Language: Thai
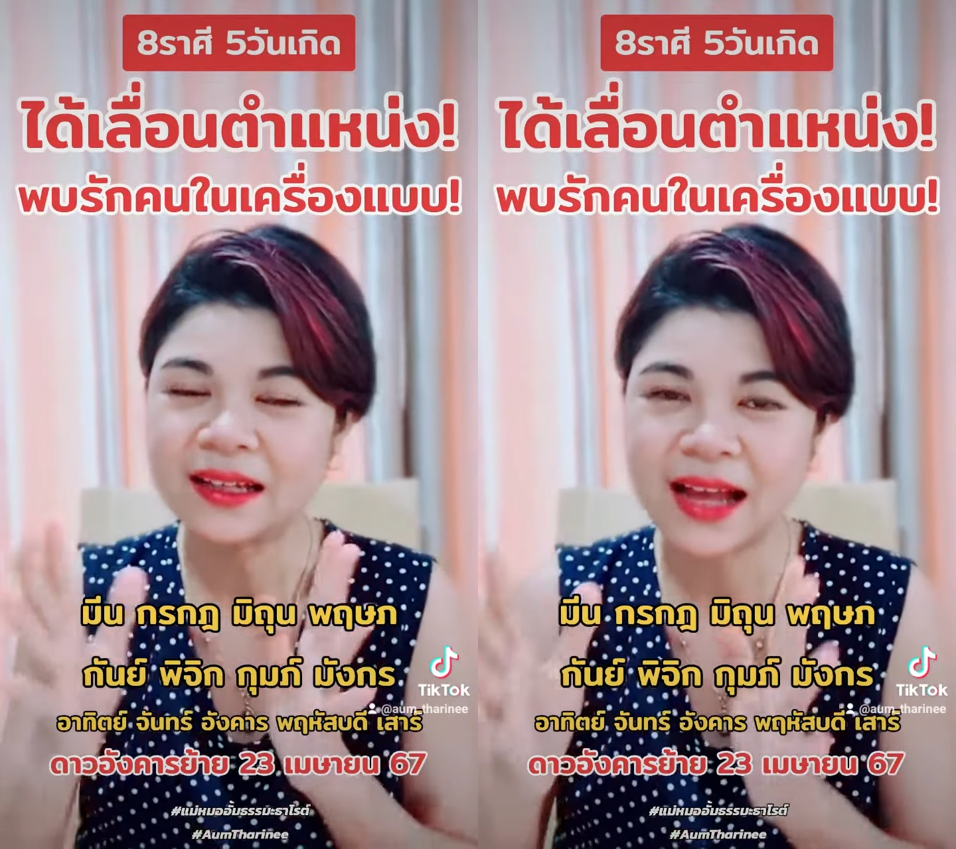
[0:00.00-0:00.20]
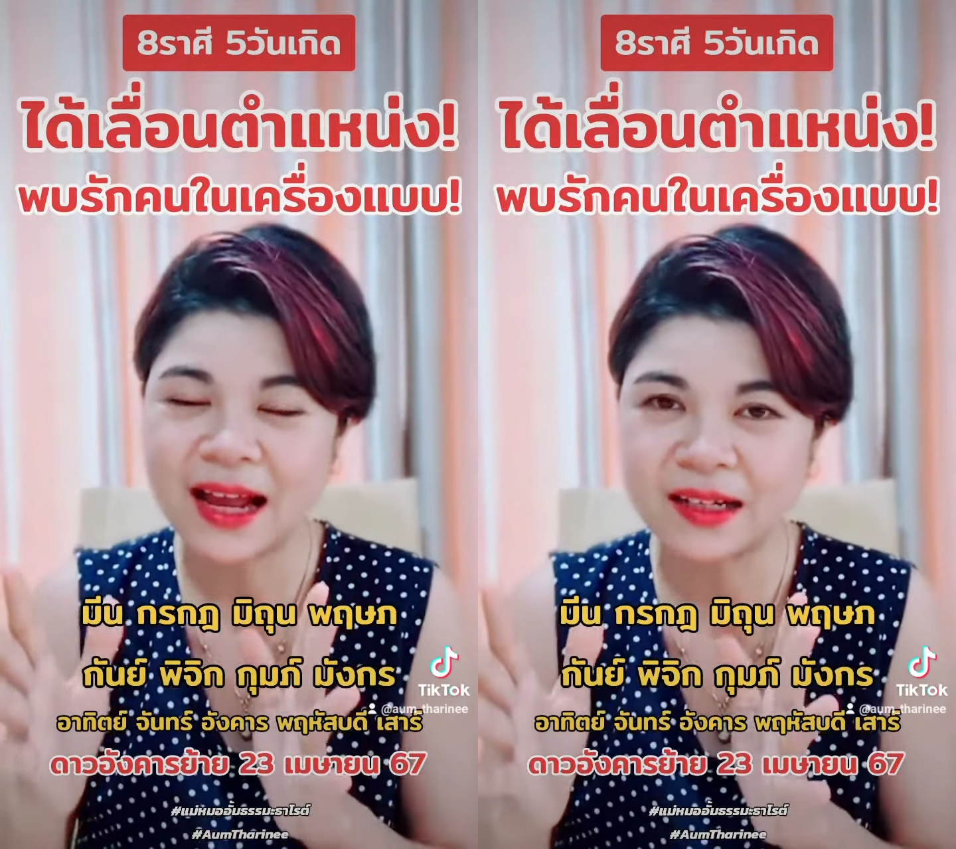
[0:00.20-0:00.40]

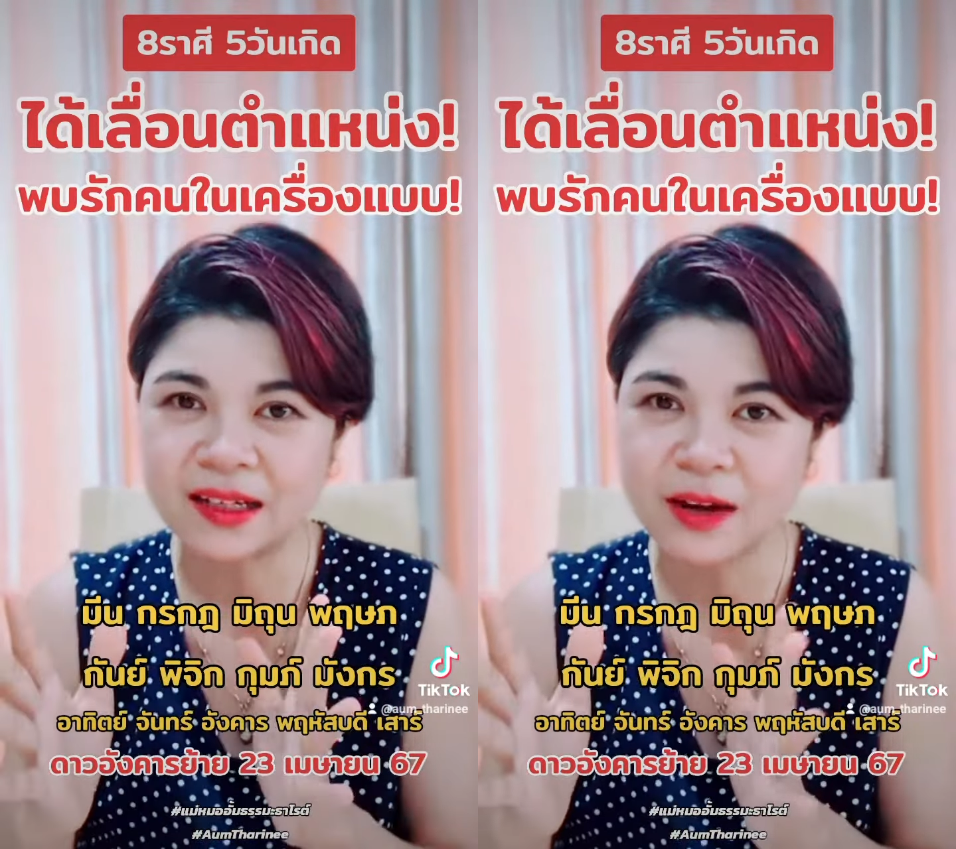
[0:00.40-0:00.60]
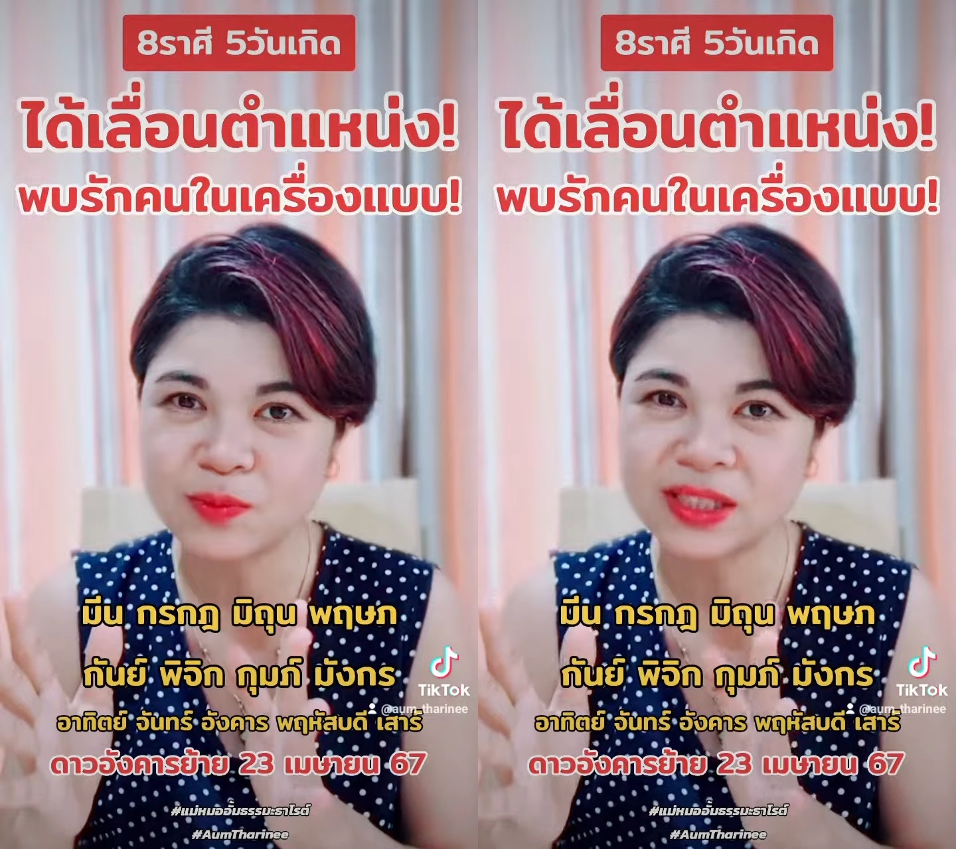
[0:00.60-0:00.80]
งาน
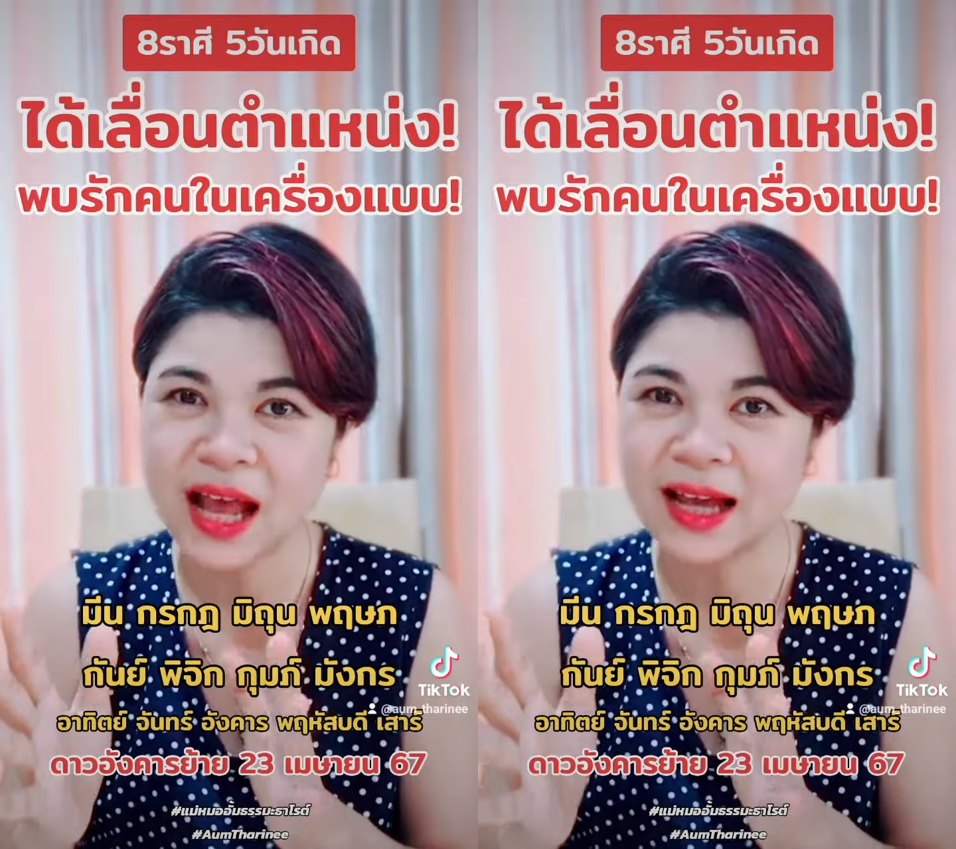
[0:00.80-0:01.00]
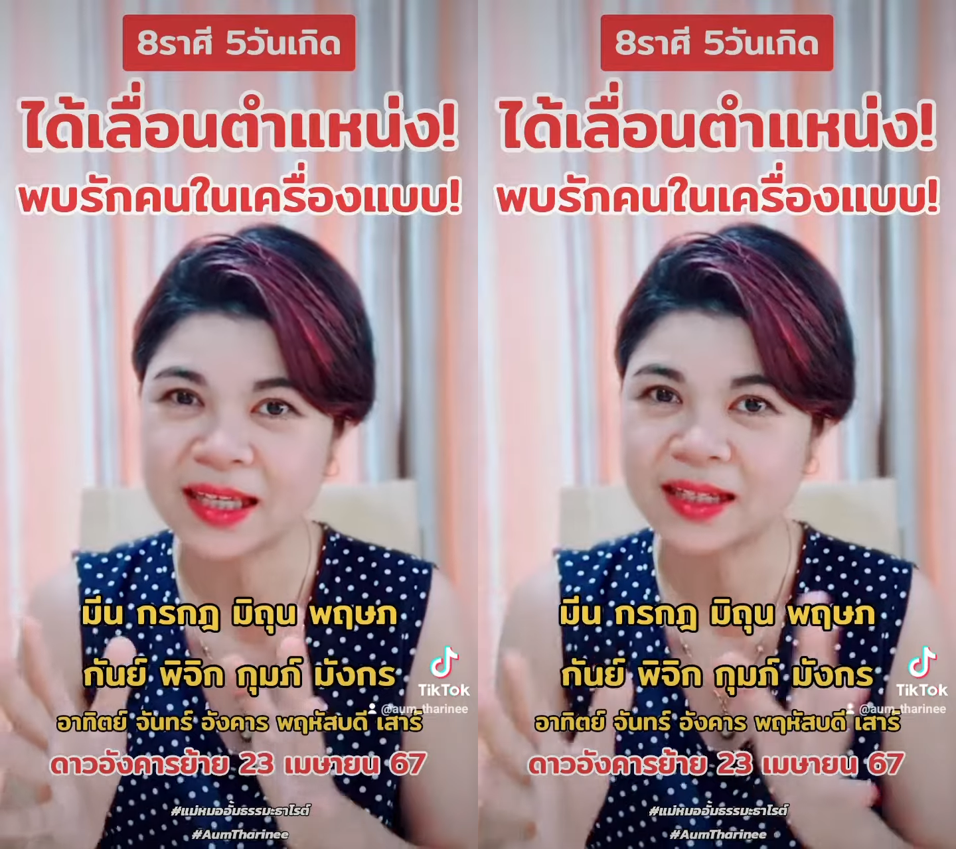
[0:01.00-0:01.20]
รัฐวิสา
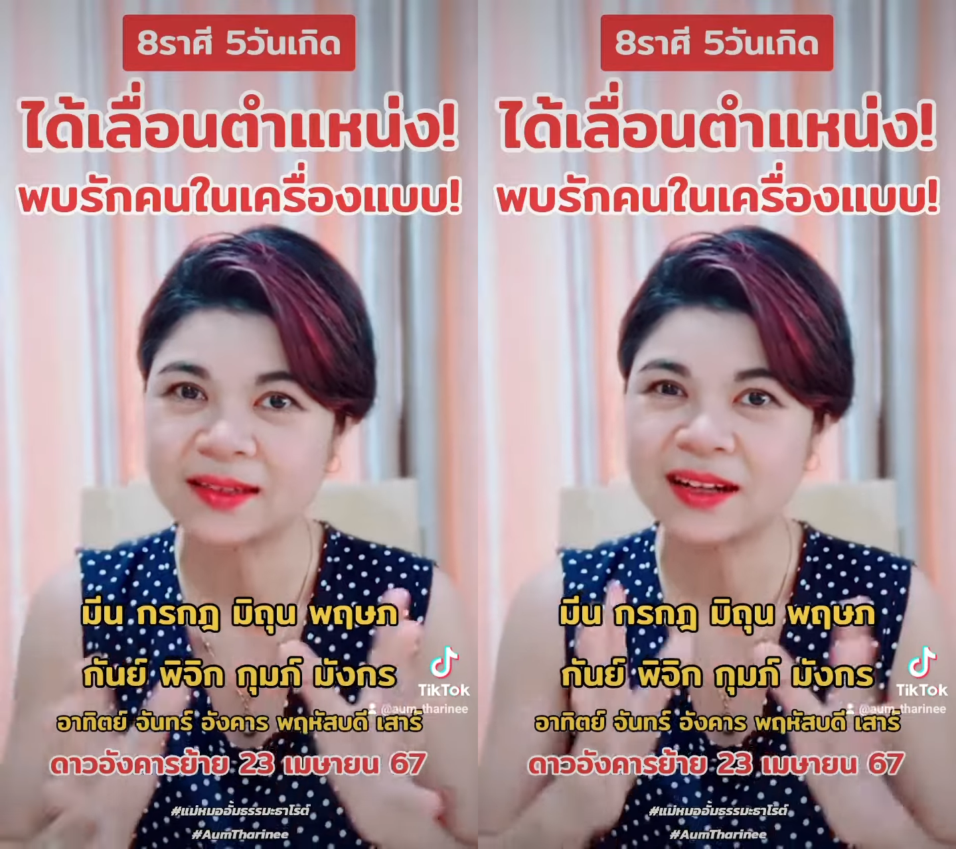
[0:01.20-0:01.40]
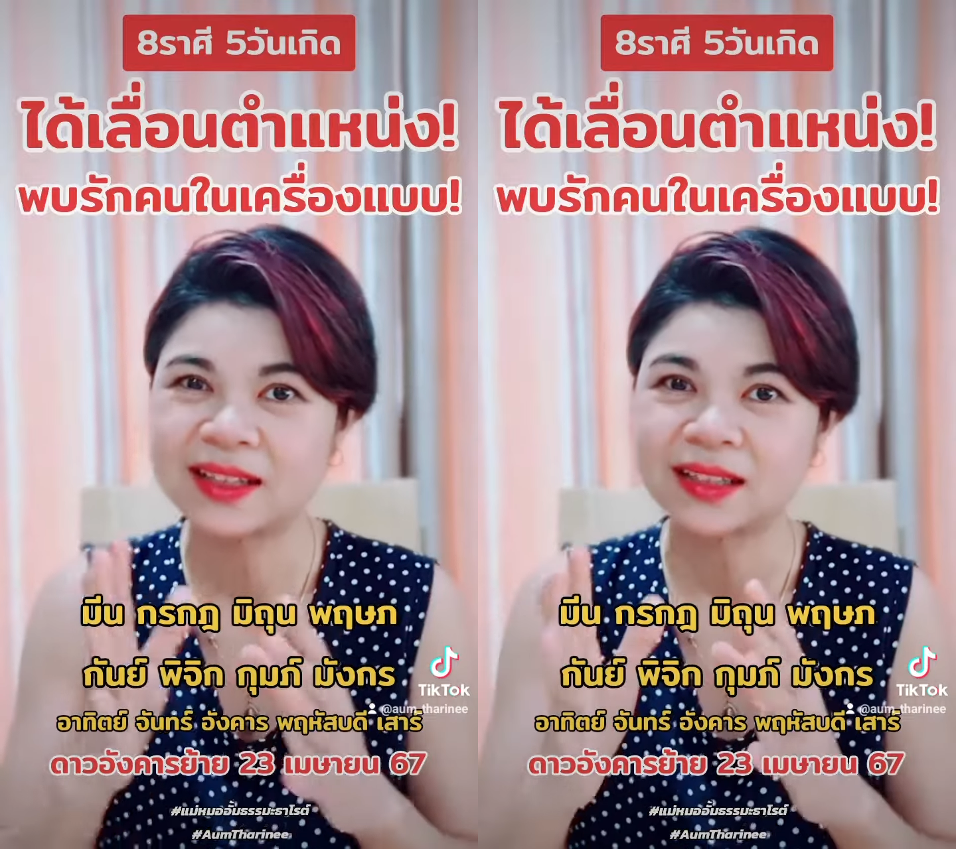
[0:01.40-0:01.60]
หกิจห
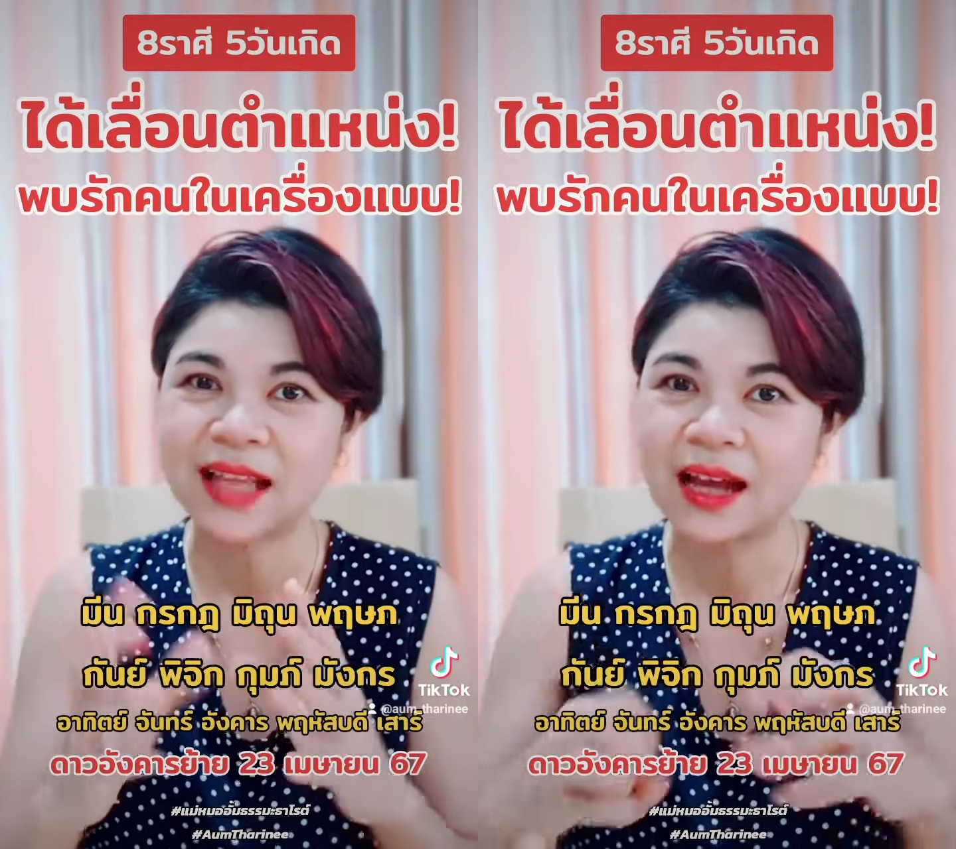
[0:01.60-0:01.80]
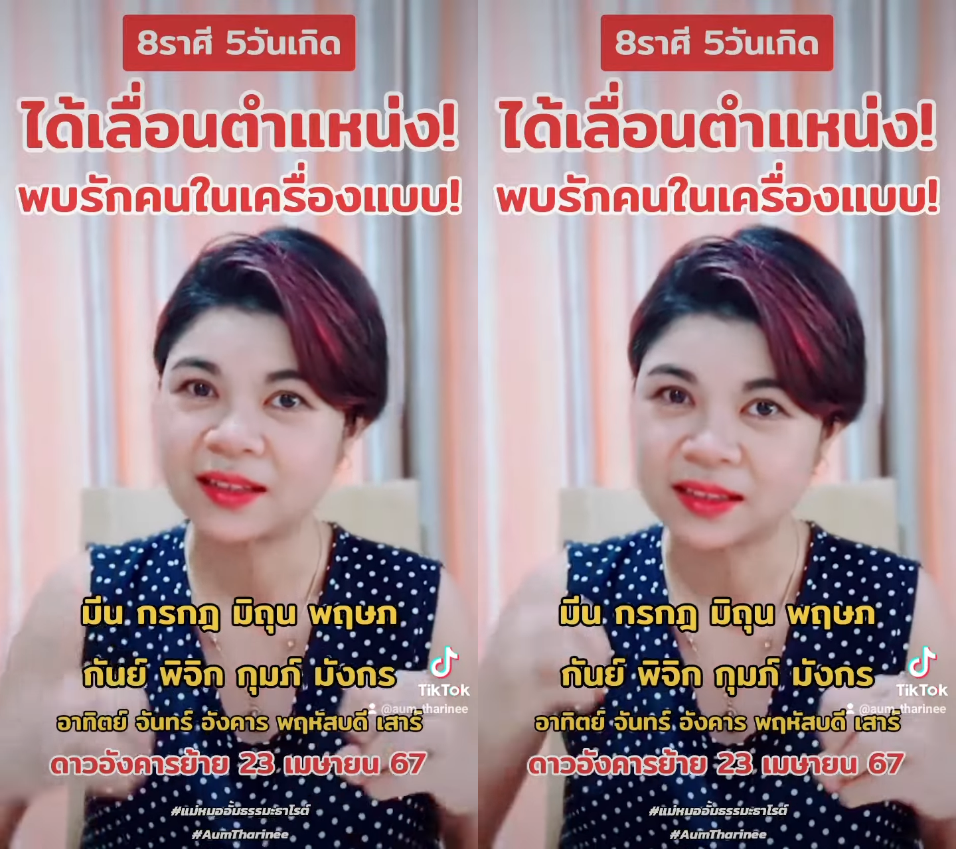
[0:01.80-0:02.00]
รืออะไร
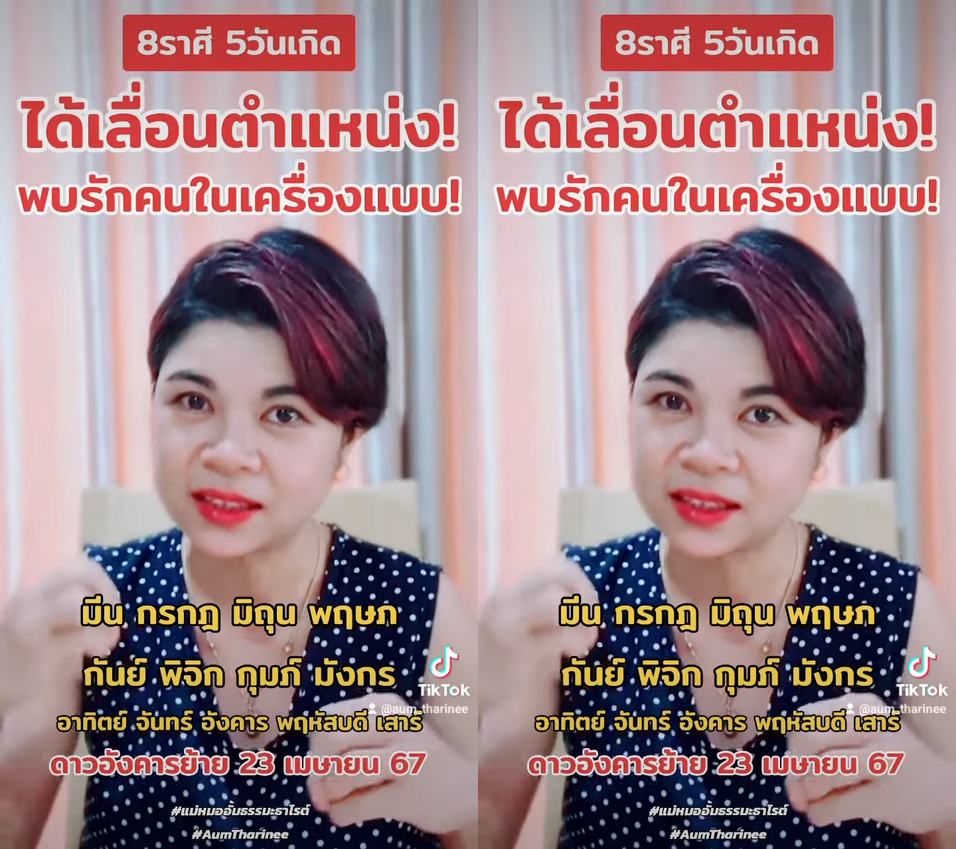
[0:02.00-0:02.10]
ต่างๆ หรือ